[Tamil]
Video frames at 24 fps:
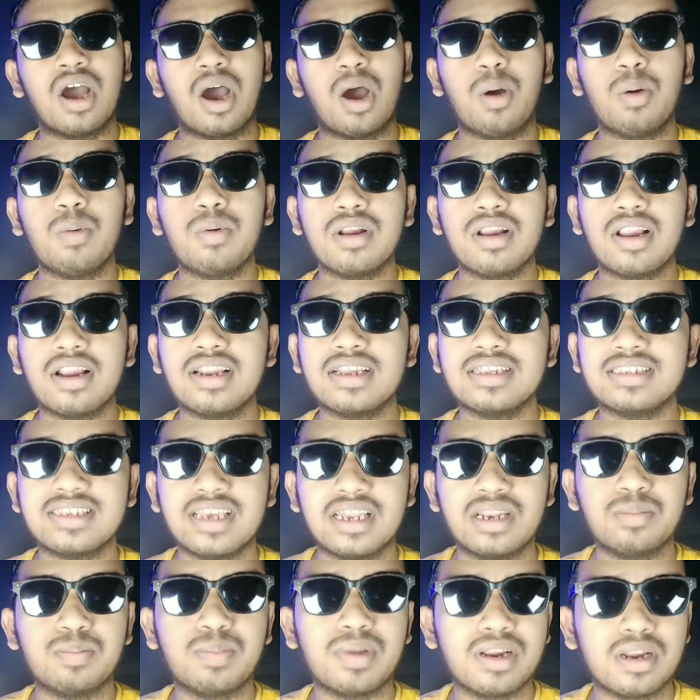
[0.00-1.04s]
அவங்களால
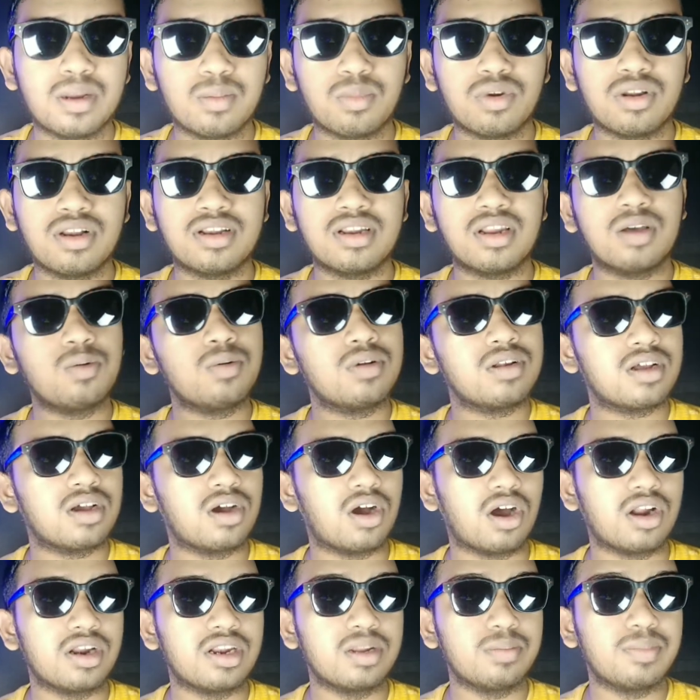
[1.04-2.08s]
சென்ட் பண்ண முடியும்னா உங்களுக்கு
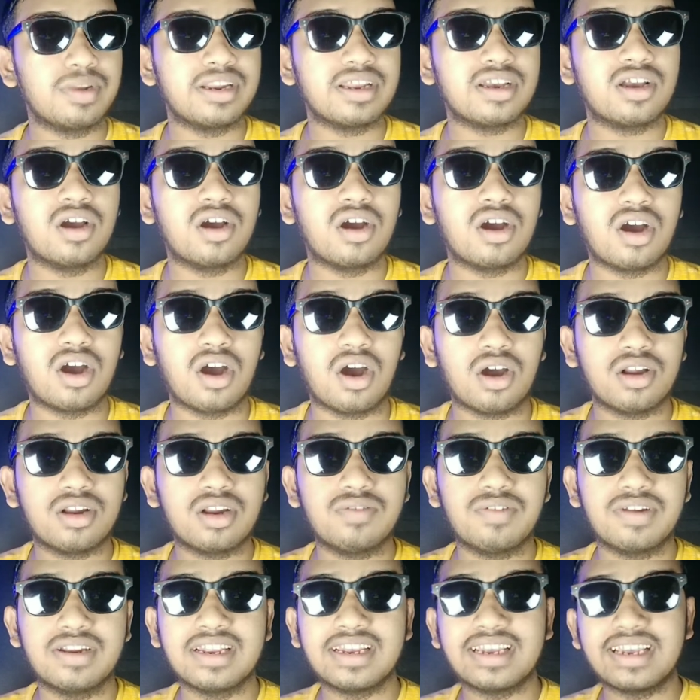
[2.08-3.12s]
ஆட்டோமேட்டிக்காக
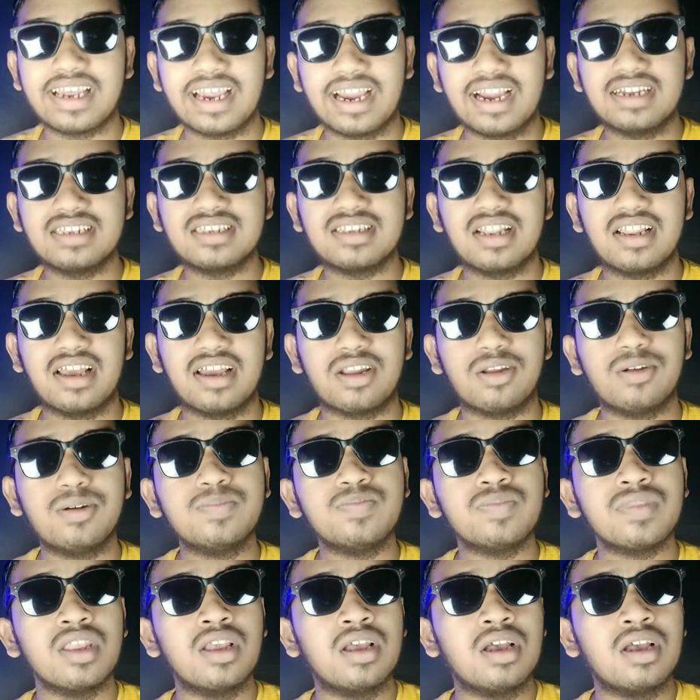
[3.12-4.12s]
ஆர்டர் வந்து கேன்சல் ஆயிரும்